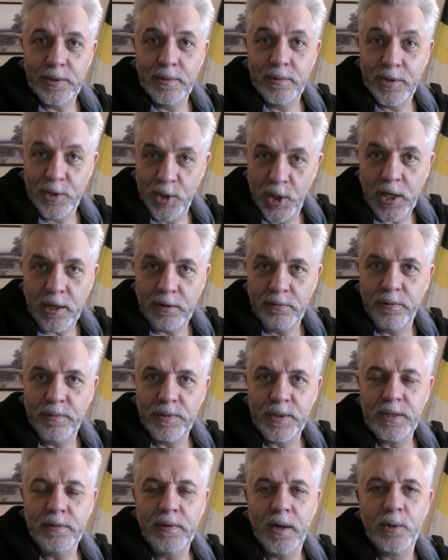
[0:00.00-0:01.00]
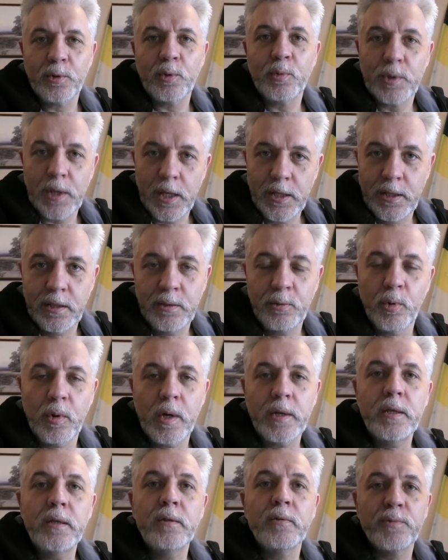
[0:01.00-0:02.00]
жертвы вызывают, хоть они и
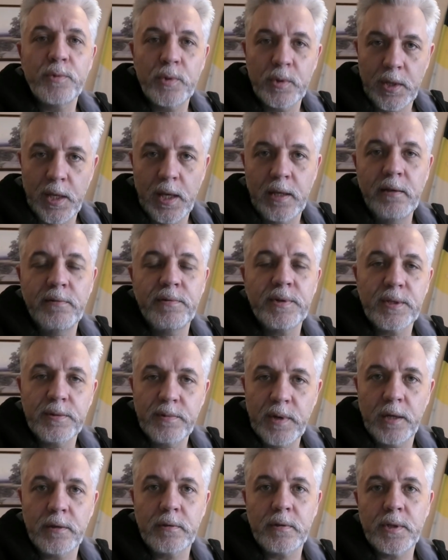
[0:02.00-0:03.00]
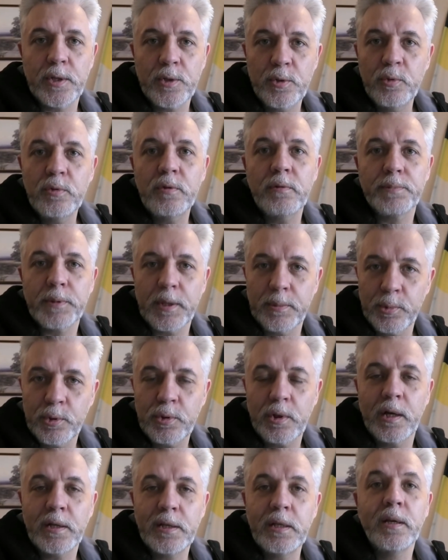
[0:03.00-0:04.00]
дураки, но все-таки они вызывают сочувствие, потому
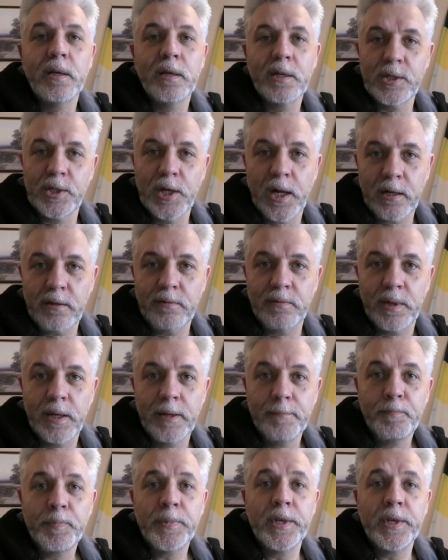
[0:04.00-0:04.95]
что они жертвы,